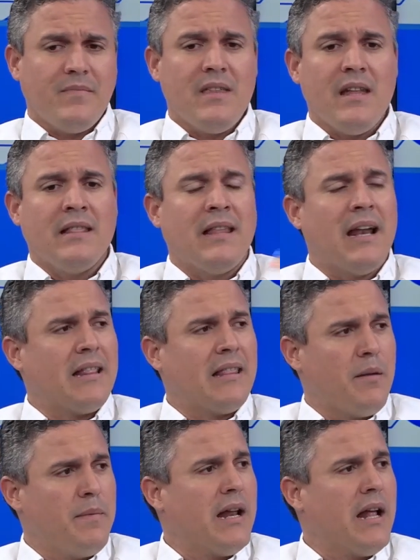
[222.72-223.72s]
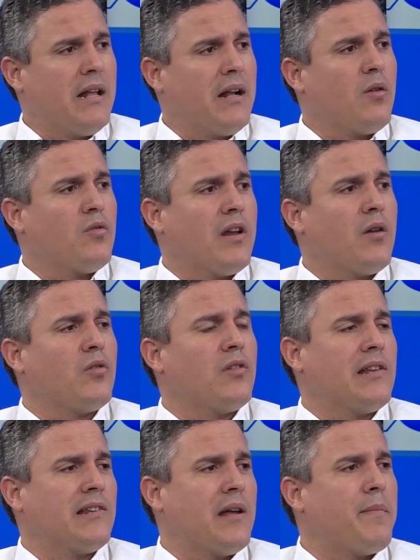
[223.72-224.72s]
de la terminal de cruceros de
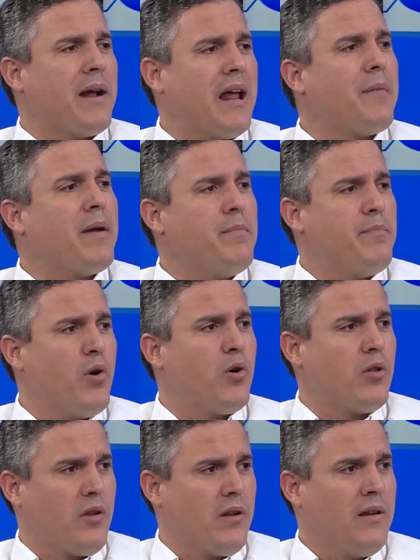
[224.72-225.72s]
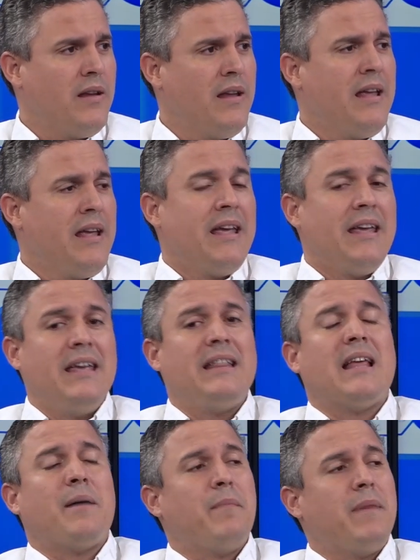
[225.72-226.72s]
Samaná Bayport y
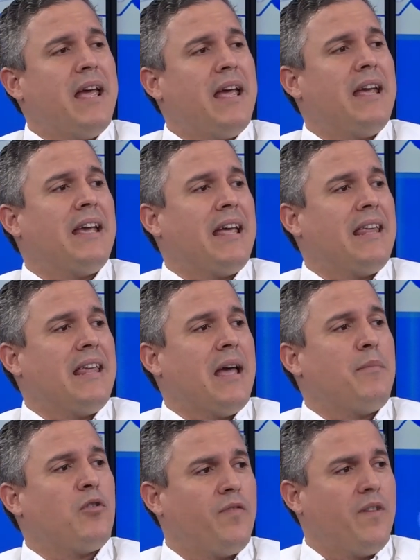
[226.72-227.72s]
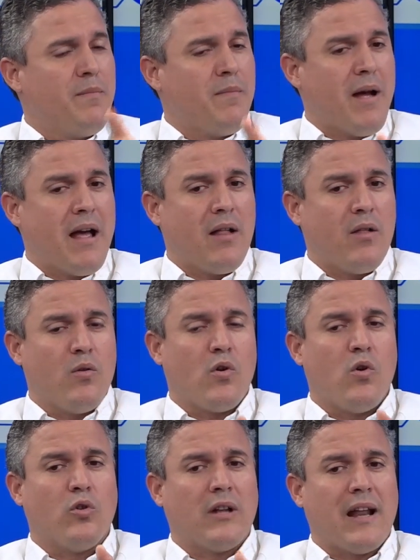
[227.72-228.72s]
también que ya hemos firmado
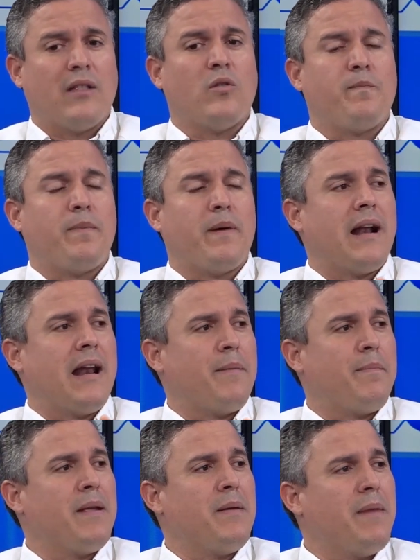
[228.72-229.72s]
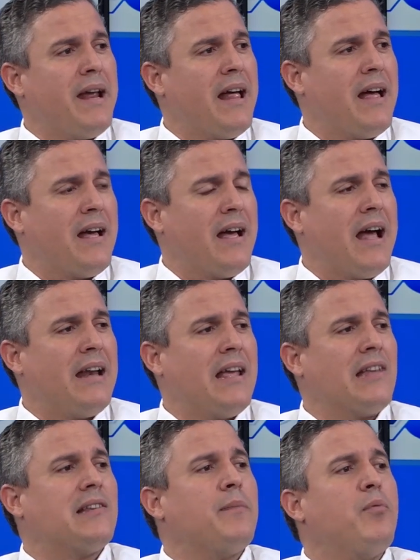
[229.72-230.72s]
contratos para la primera
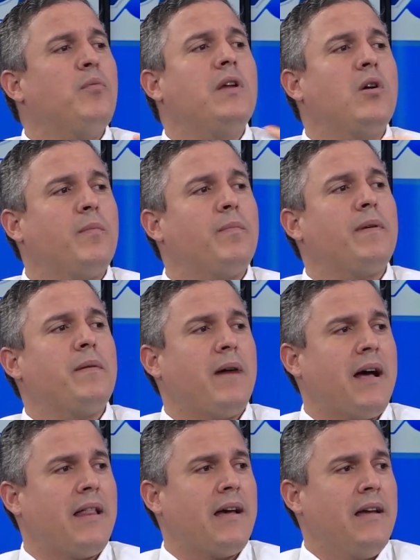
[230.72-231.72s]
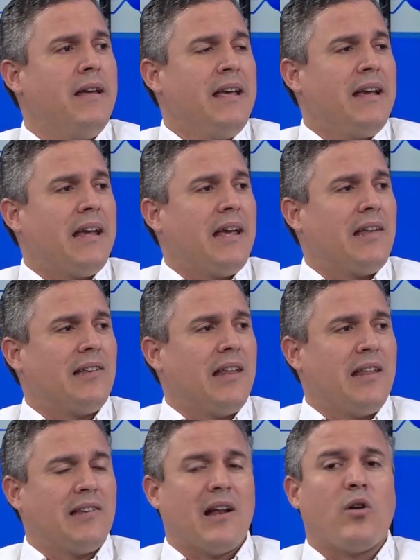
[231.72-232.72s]
alianza público-privada que se
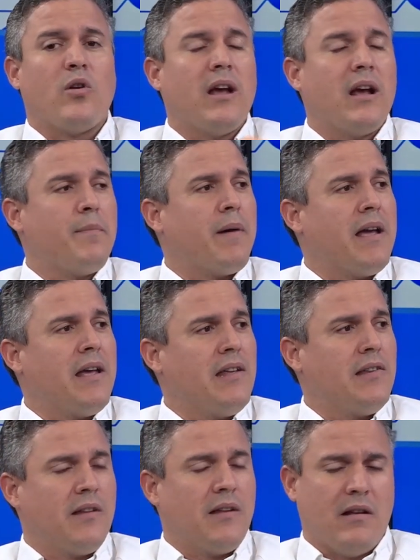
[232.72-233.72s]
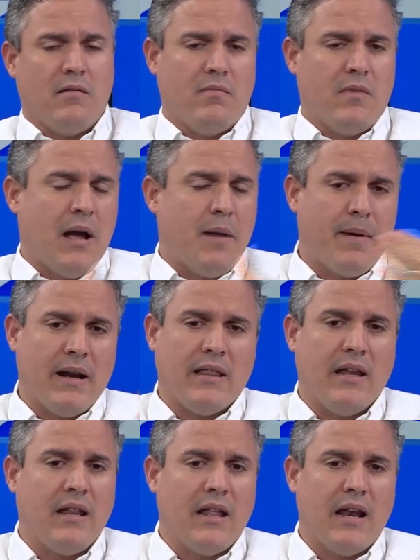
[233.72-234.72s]
desarrolla en el país a
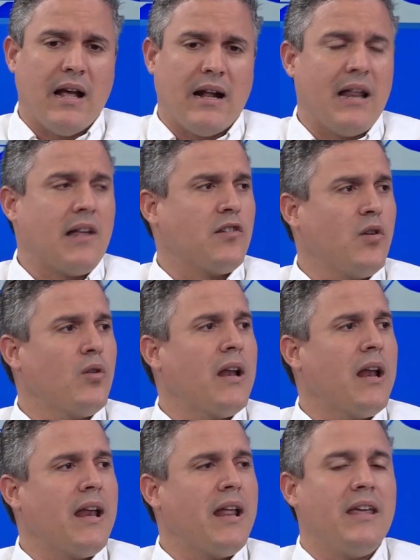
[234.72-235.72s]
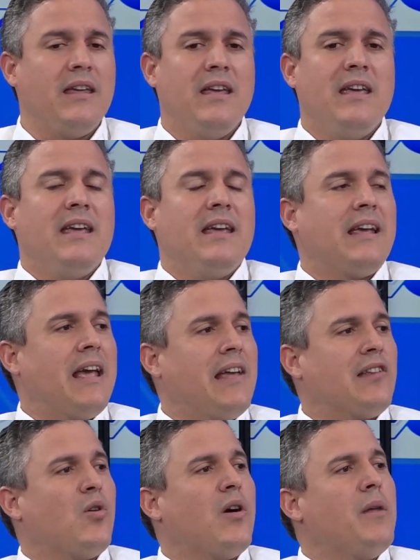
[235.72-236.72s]
partir de la creación de la ley, que es
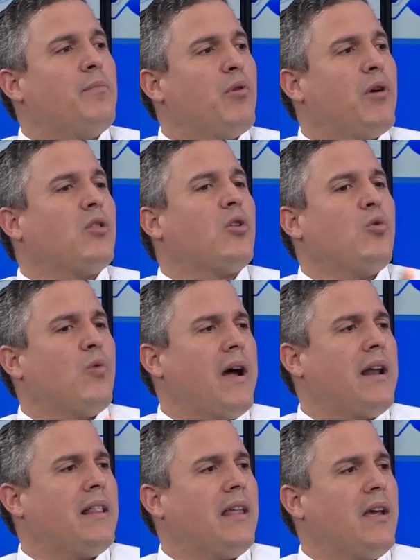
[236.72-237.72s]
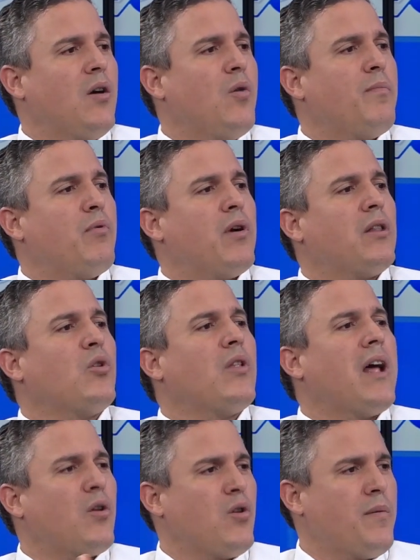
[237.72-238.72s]
con el puerto Duarte o puerto de
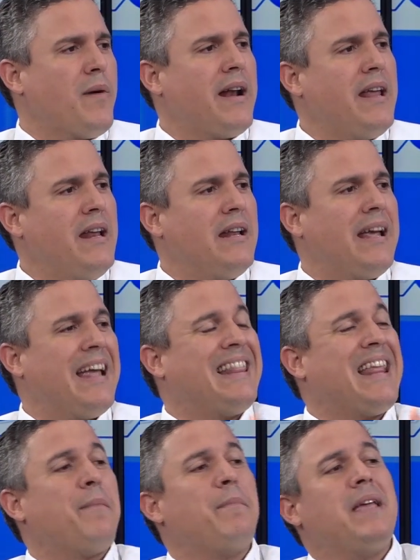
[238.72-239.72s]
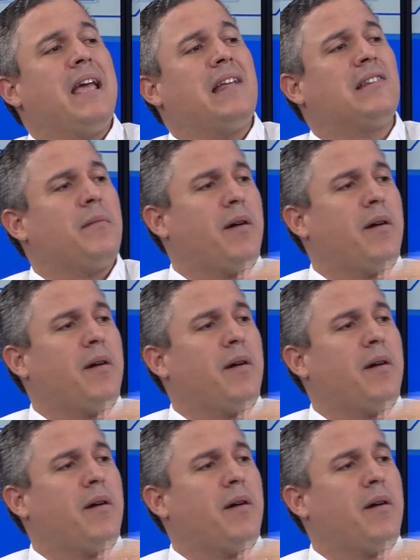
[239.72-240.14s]
Arroyo Barril, que también se va a